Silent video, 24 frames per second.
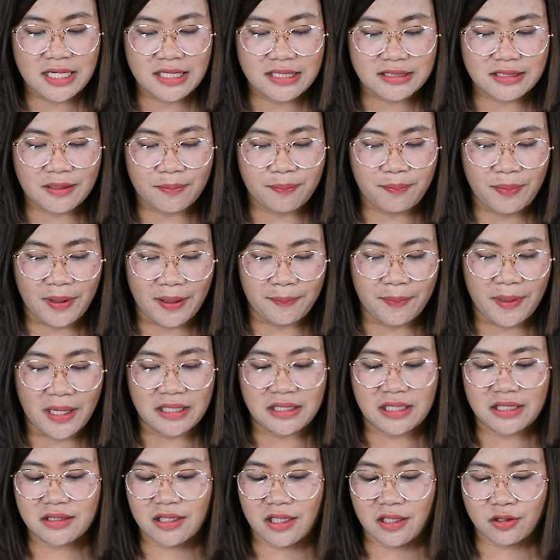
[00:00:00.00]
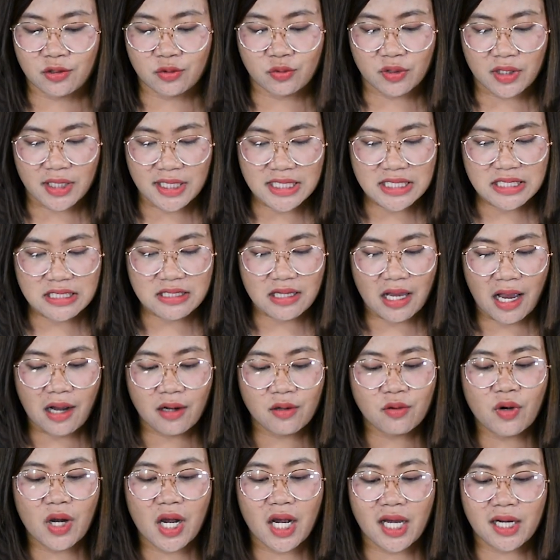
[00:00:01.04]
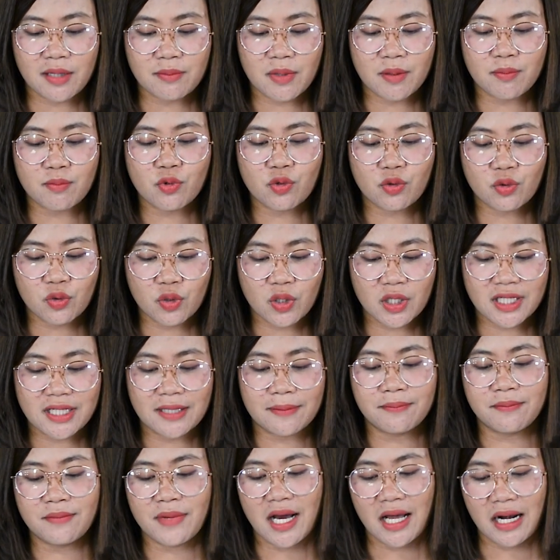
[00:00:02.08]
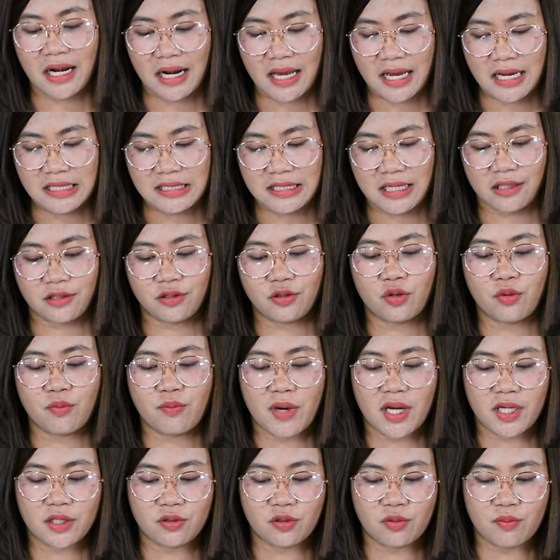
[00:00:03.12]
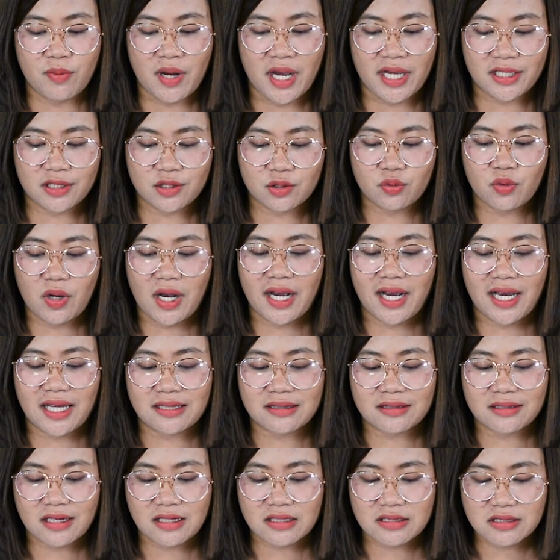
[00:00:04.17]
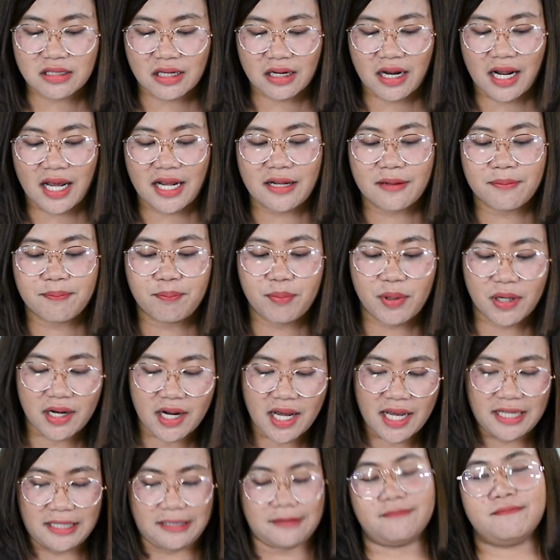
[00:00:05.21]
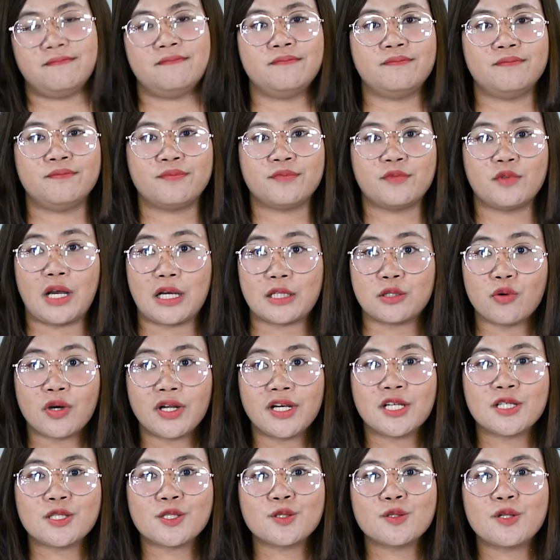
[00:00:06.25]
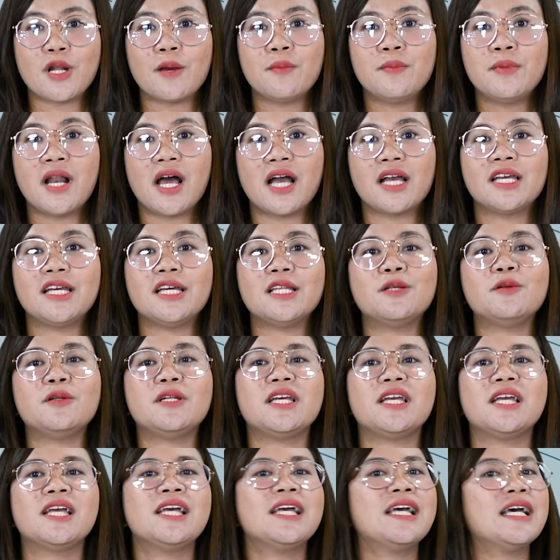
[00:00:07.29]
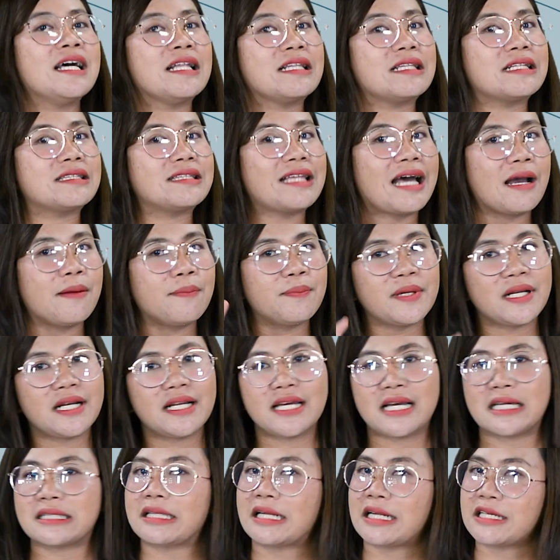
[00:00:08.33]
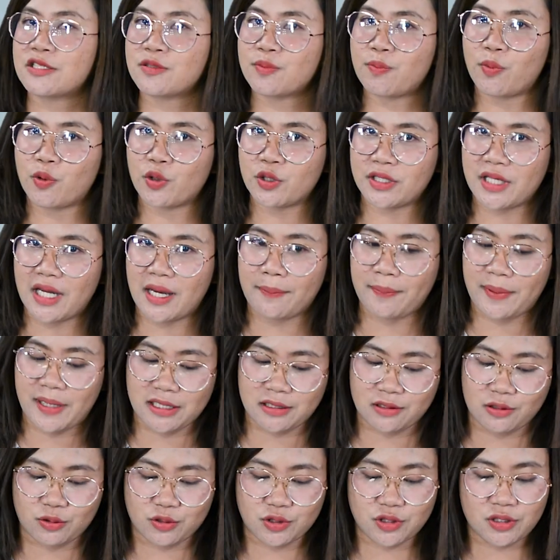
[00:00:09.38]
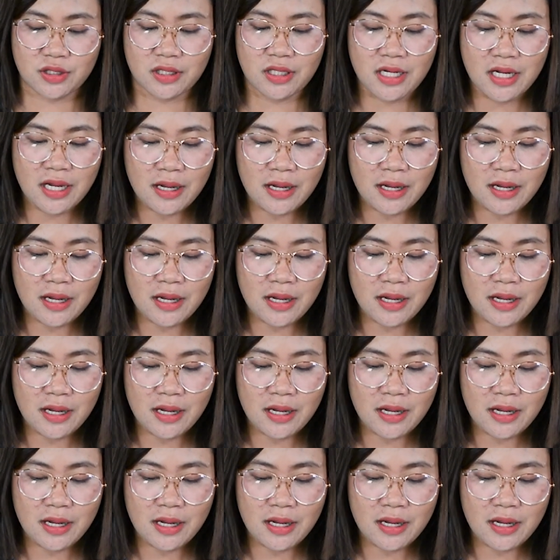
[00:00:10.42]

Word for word: Sebab ada tertulis, aku akan memukul gembala dan domba-domba itu akan tercerai berai. Nah Tuhan Yesus sudah bilang gitu nih, tetapi lihat responnya Petrus.